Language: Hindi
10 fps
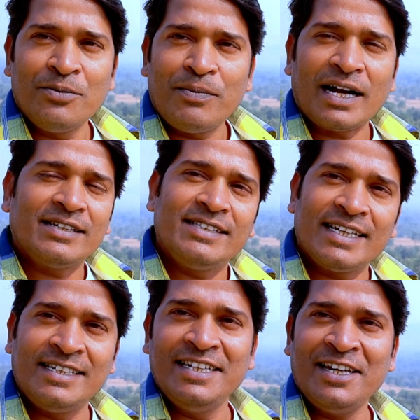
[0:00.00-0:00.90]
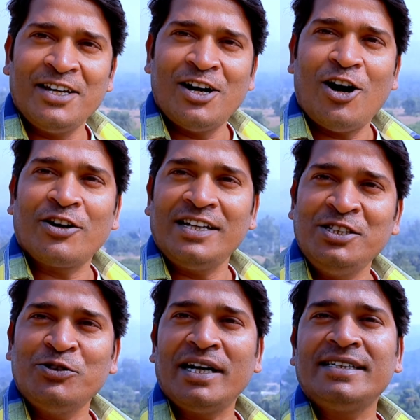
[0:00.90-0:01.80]
बाकी देखिए और
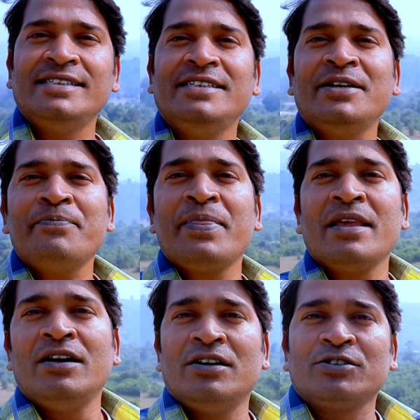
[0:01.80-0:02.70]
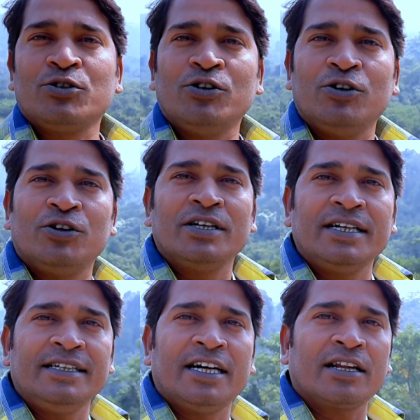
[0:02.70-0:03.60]
इन्जॉय कीजिए तो
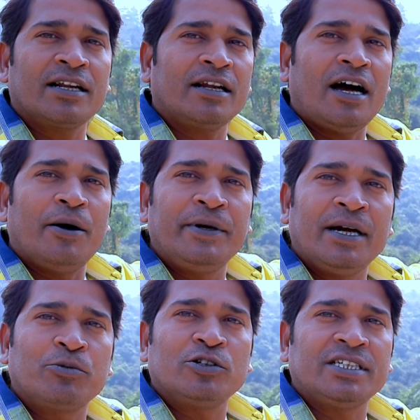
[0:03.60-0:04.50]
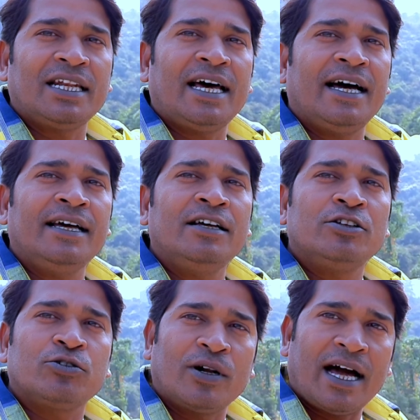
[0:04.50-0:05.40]
इधर अभी हमको चलना है
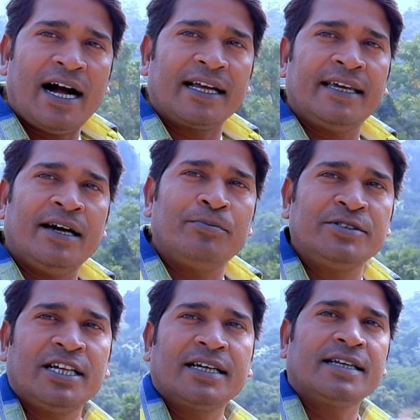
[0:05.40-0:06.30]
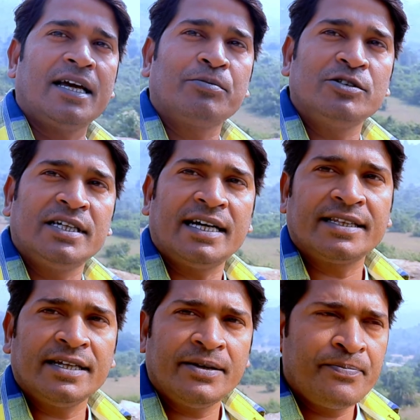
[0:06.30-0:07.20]
थोड़ा आगे हम चल करके आपको
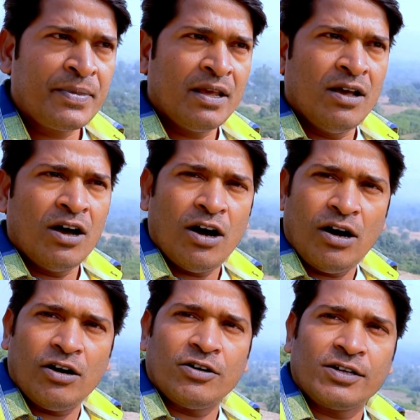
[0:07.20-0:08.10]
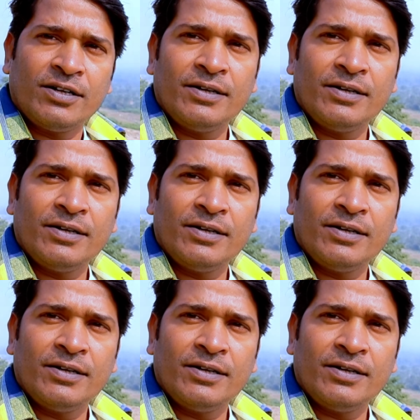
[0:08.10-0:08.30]
दिखाते हैं और